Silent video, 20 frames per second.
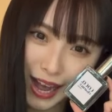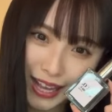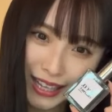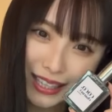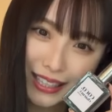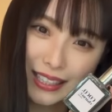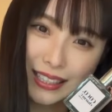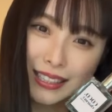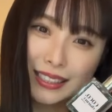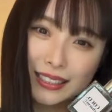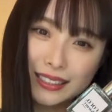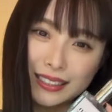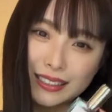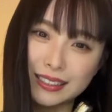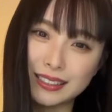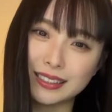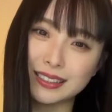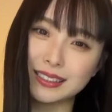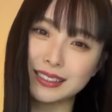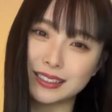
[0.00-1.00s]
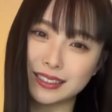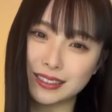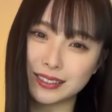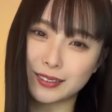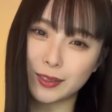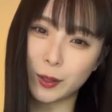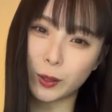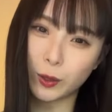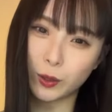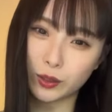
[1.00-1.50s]
はい
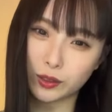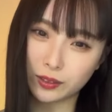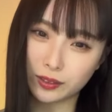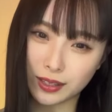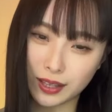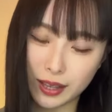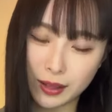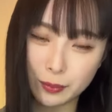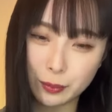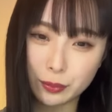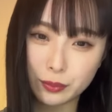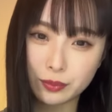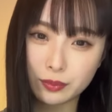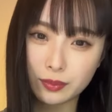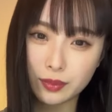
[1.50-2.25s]
ということで